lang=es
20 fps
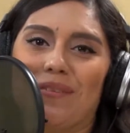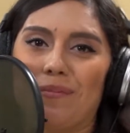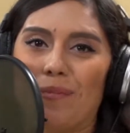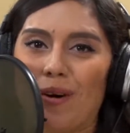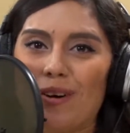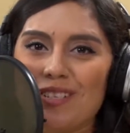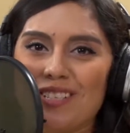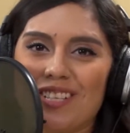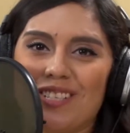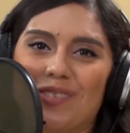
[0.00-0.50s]

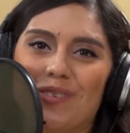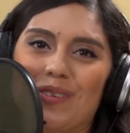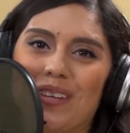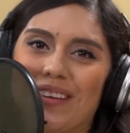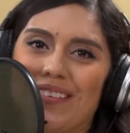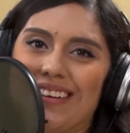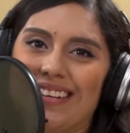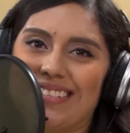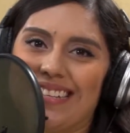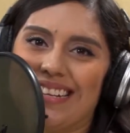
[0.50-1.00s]
Voces
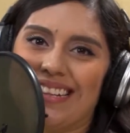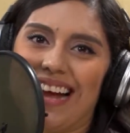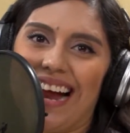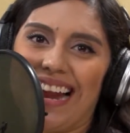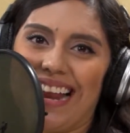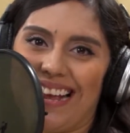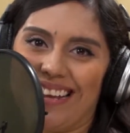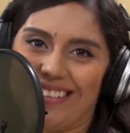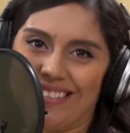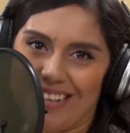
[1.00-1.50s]

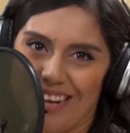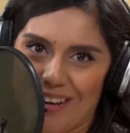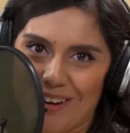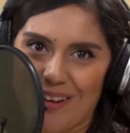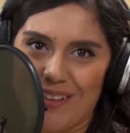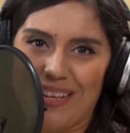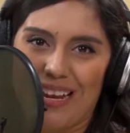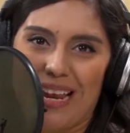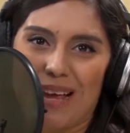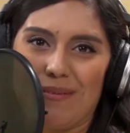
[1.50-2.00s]
Universitarias, Radio
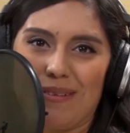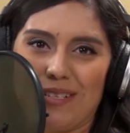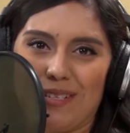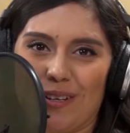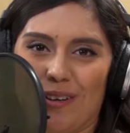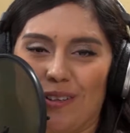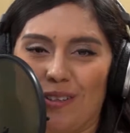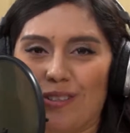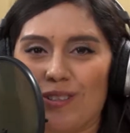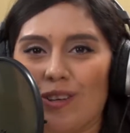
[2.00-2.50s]
y
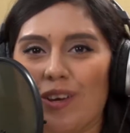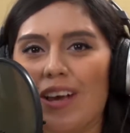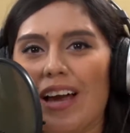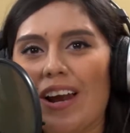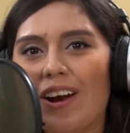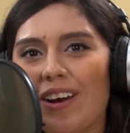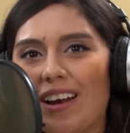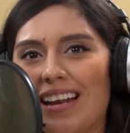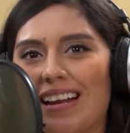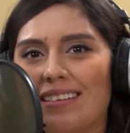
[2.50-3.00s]
Televisión. Soy
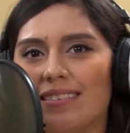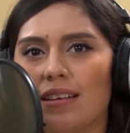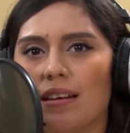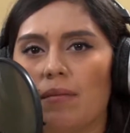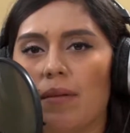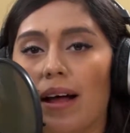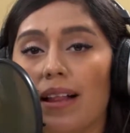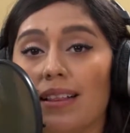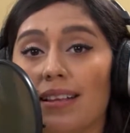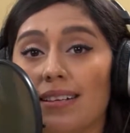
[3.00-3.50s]
Carolina
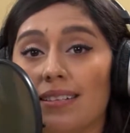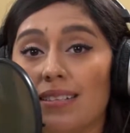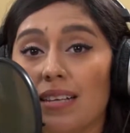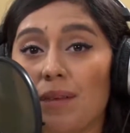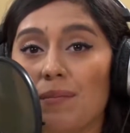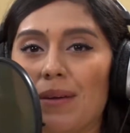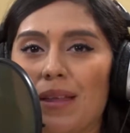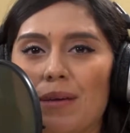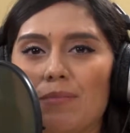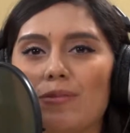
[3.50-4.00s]
Cervantes
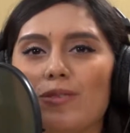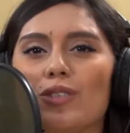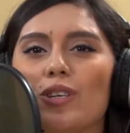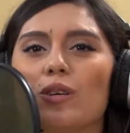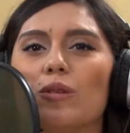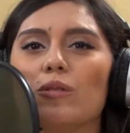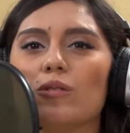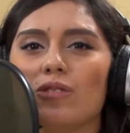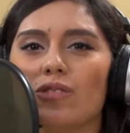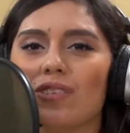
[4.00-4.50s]
y me da
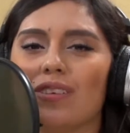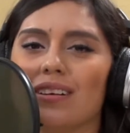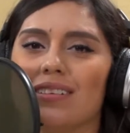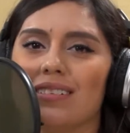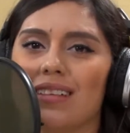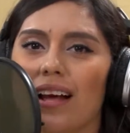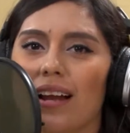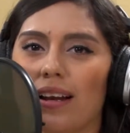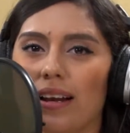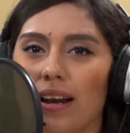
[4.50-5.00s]
mucho gusto que
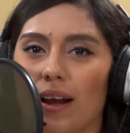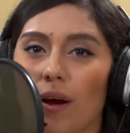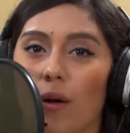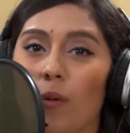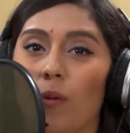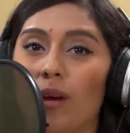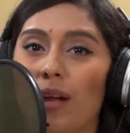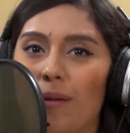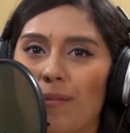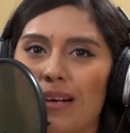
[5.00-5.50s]
están
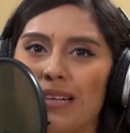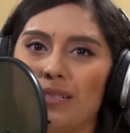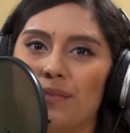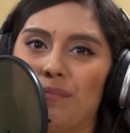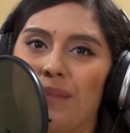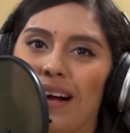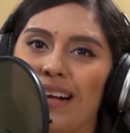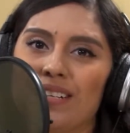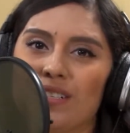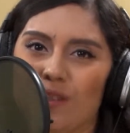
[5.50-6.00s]
una vez
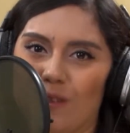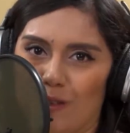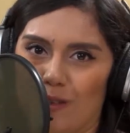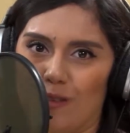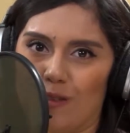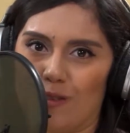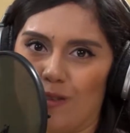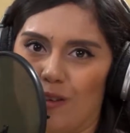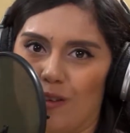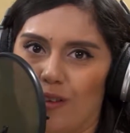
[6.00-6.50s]
más con
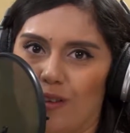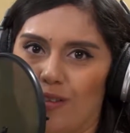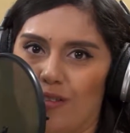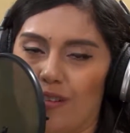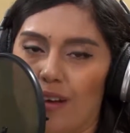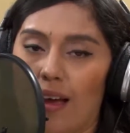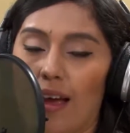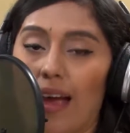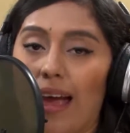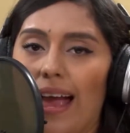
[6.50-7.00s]

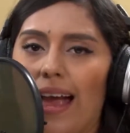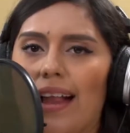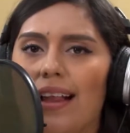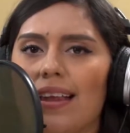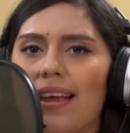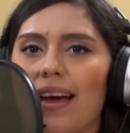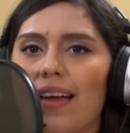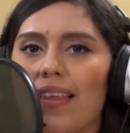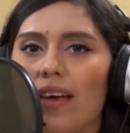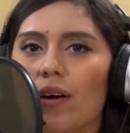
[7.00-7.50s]
nosotros. El
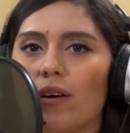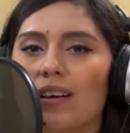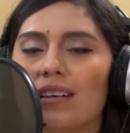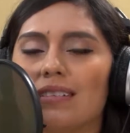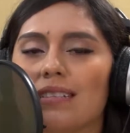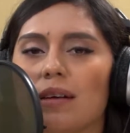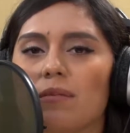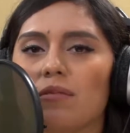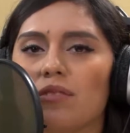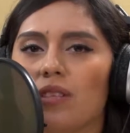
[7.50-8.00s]
día de hoy
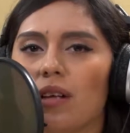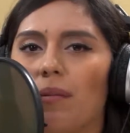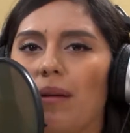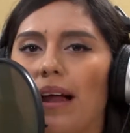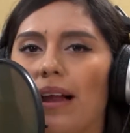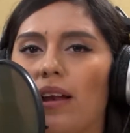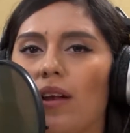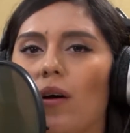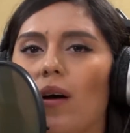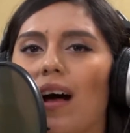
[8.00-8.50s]
estamos
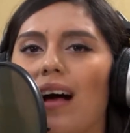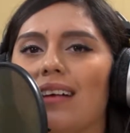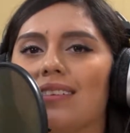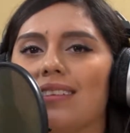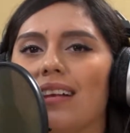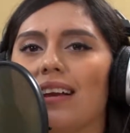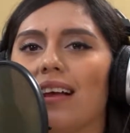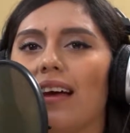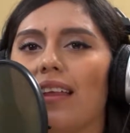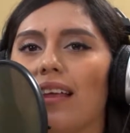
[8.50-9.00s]
hablando
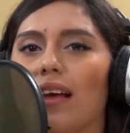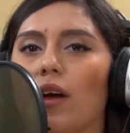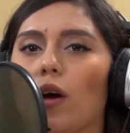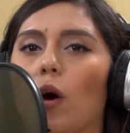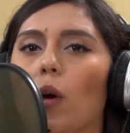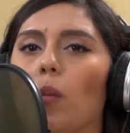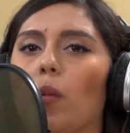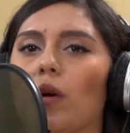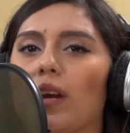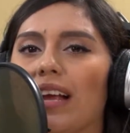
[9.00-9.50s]
acerca de
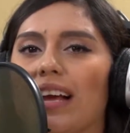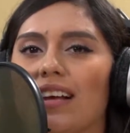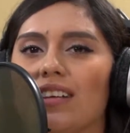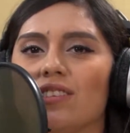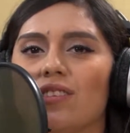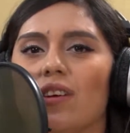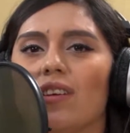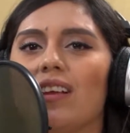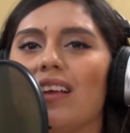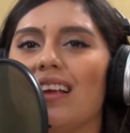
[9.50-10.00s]

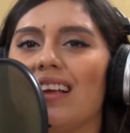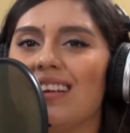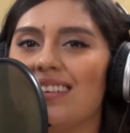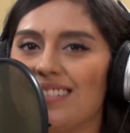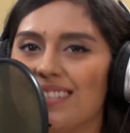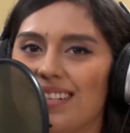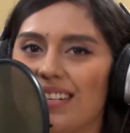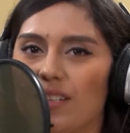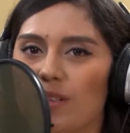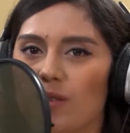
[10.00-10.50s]
comunicación
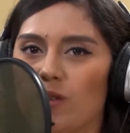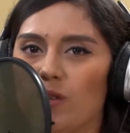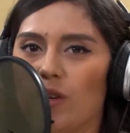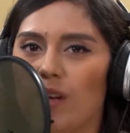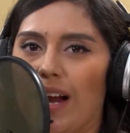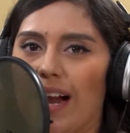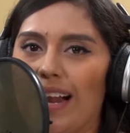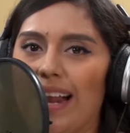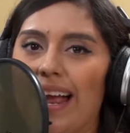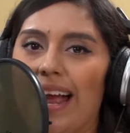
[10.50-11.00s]

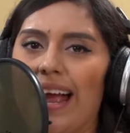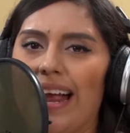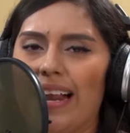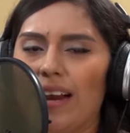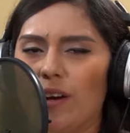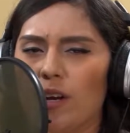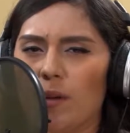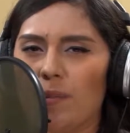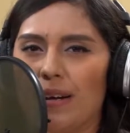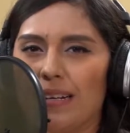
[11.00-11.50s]
institucional en la
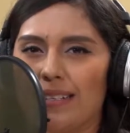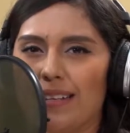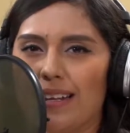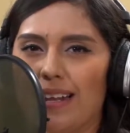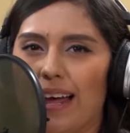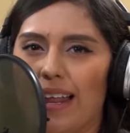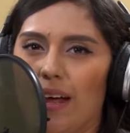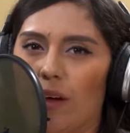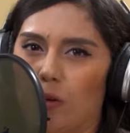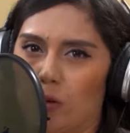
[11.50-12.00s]

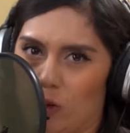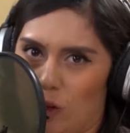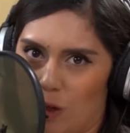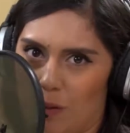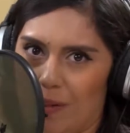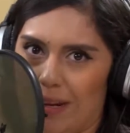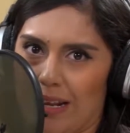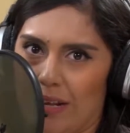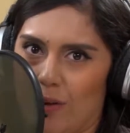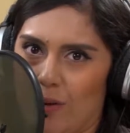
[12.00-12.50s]
Universidad
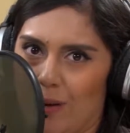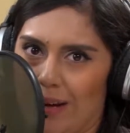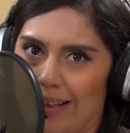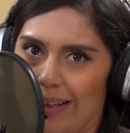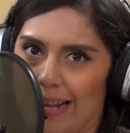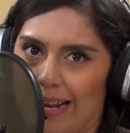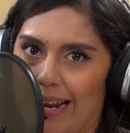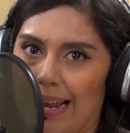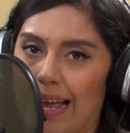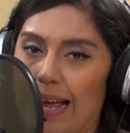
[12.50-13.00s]
Autónoma de
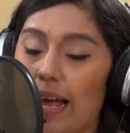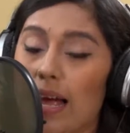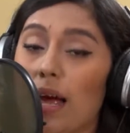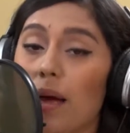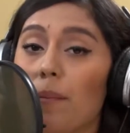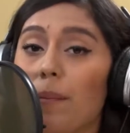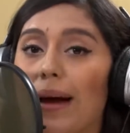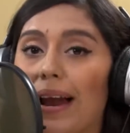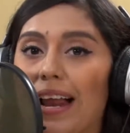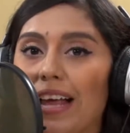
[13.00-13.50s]
Yucatán.
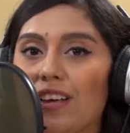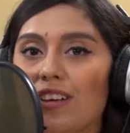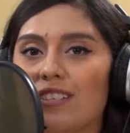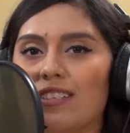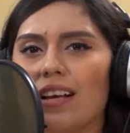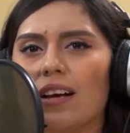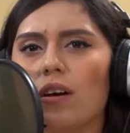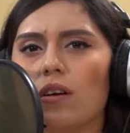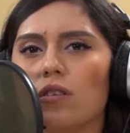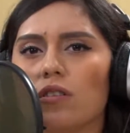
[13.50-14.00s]
Para ello
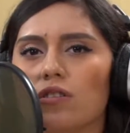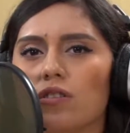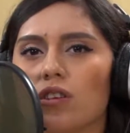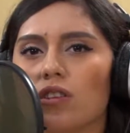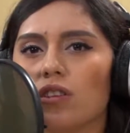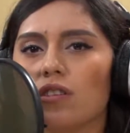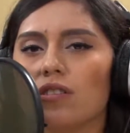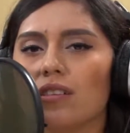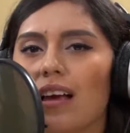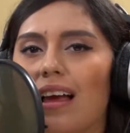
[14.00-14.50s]
está con
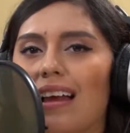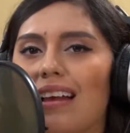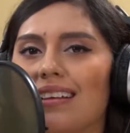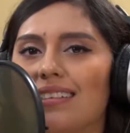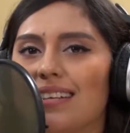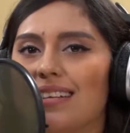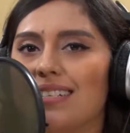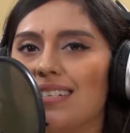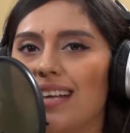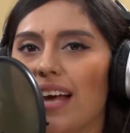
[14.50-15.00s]
nosotros el
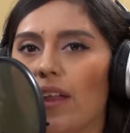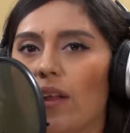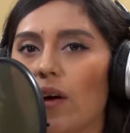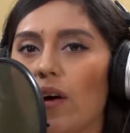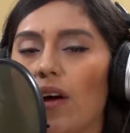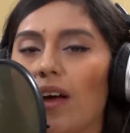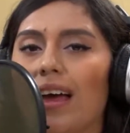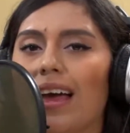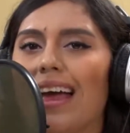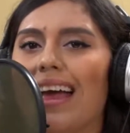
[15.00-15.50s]

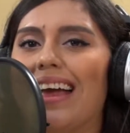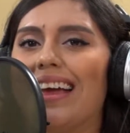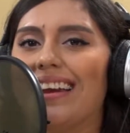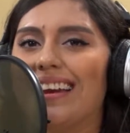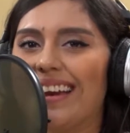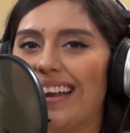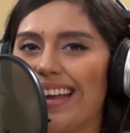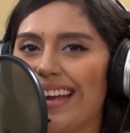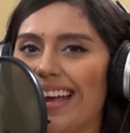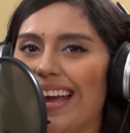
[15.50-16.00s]
licenciado
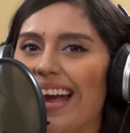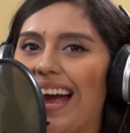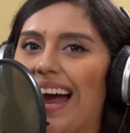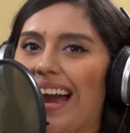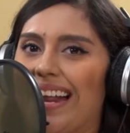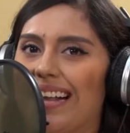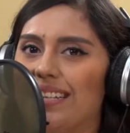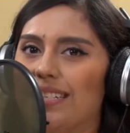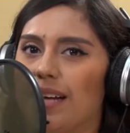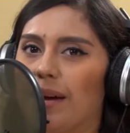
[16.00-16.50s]
Enrique
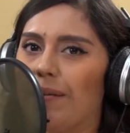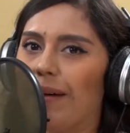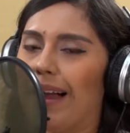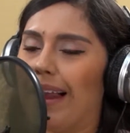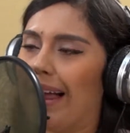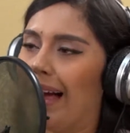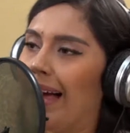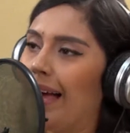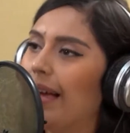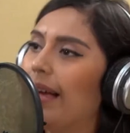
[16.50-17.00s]

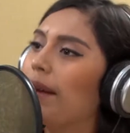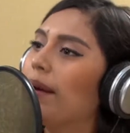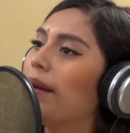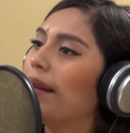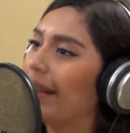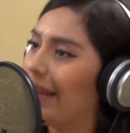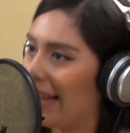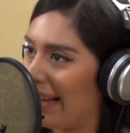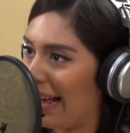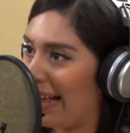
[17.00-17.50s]
Arechavala.
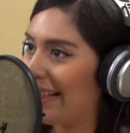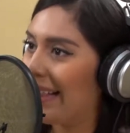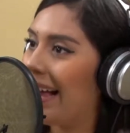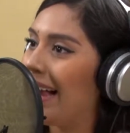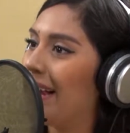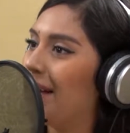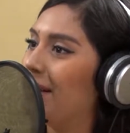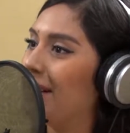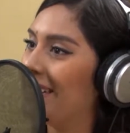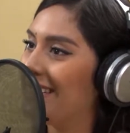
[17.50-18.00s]
¿Qué
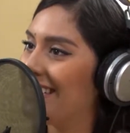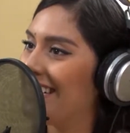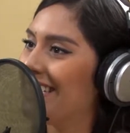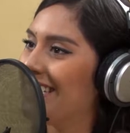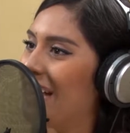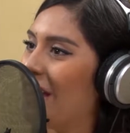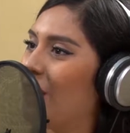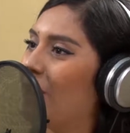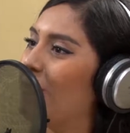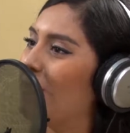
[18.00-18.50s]
tal,
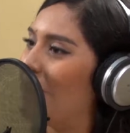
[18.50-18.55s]
licenciado?